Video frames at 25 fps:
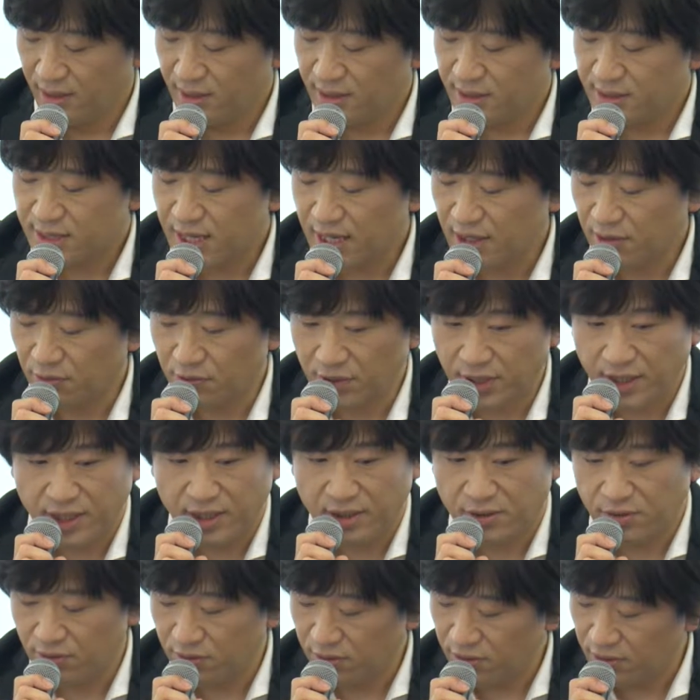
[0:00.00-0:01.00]
最後に
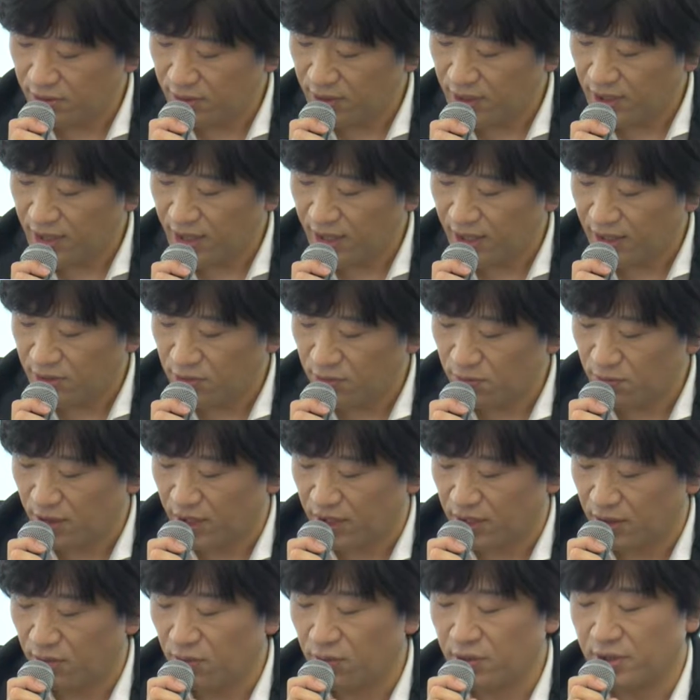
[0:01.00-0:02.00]
ゆっくり系動画
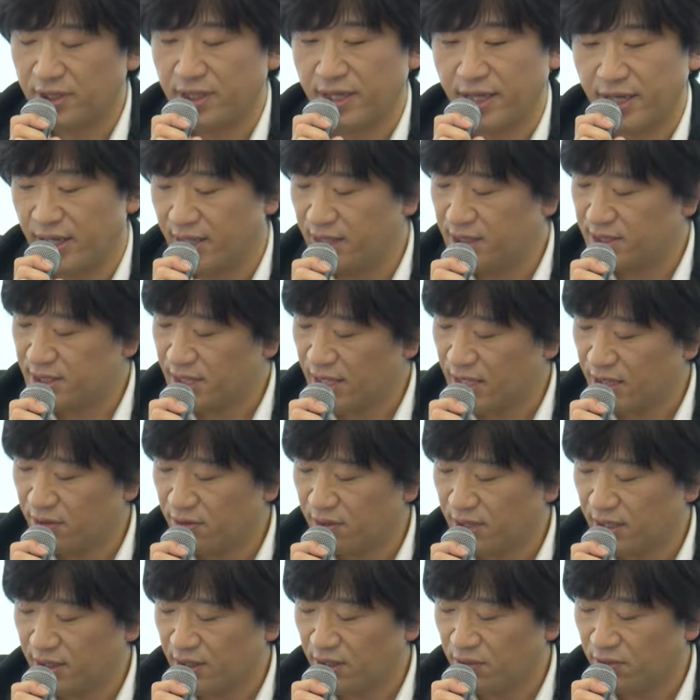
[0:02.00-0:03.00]
において
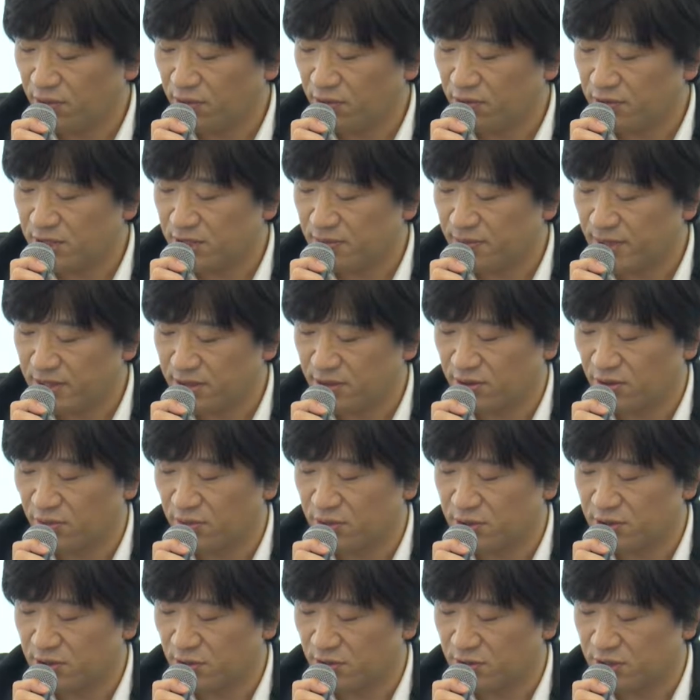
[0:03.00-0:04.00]
ジャンルカテゴリーを示す
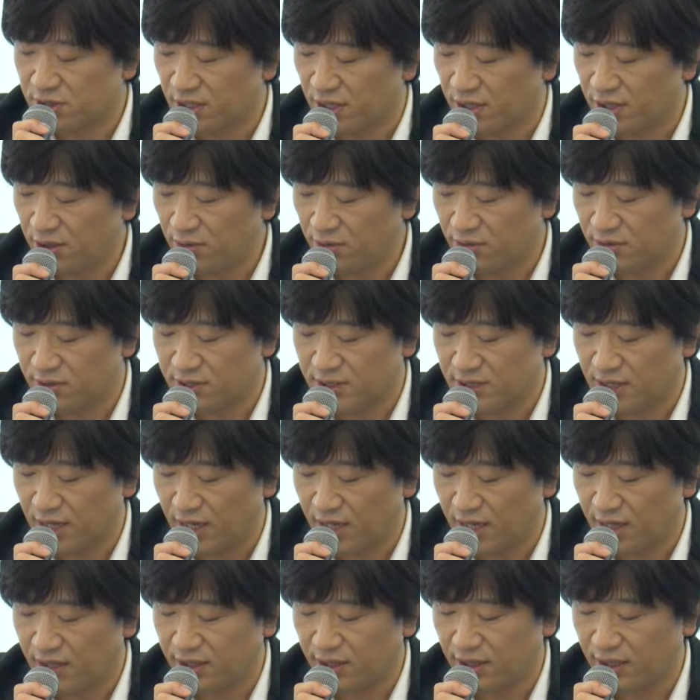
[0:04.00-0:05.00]
表示として広く使
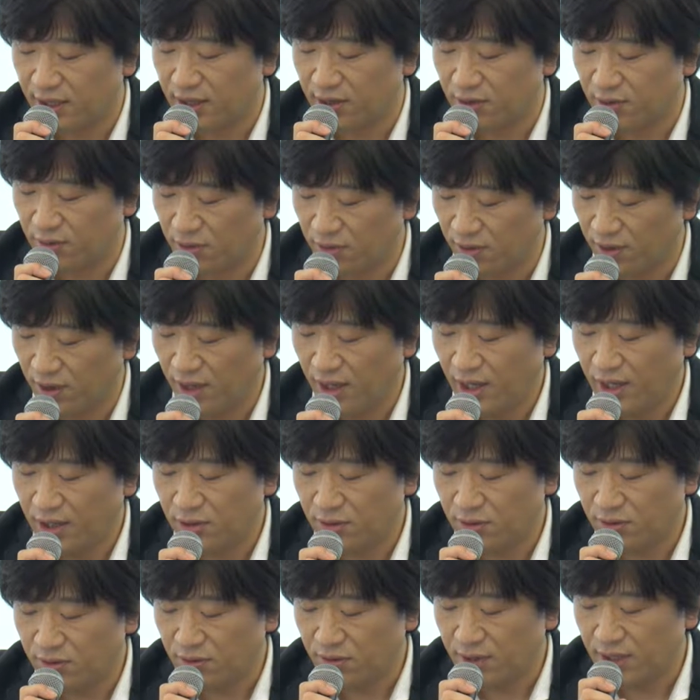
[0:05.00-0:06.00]
われている
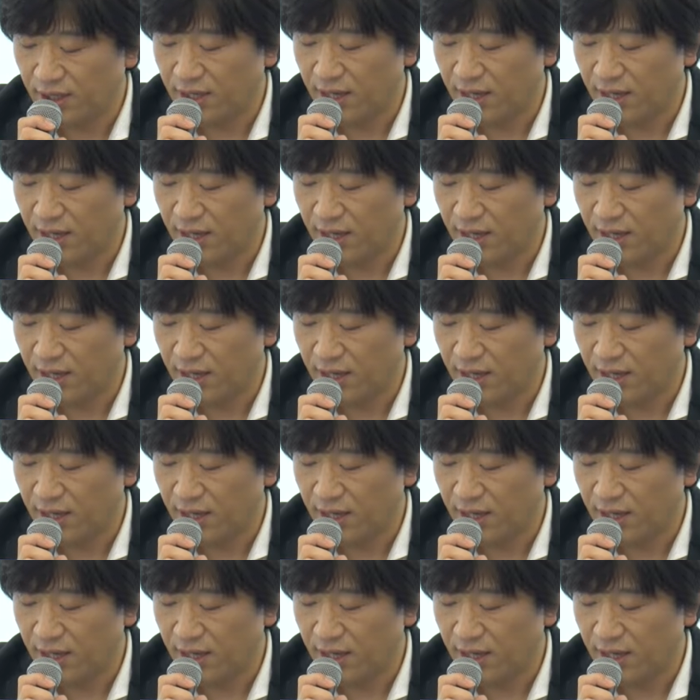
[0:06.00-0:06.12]
ゆっくり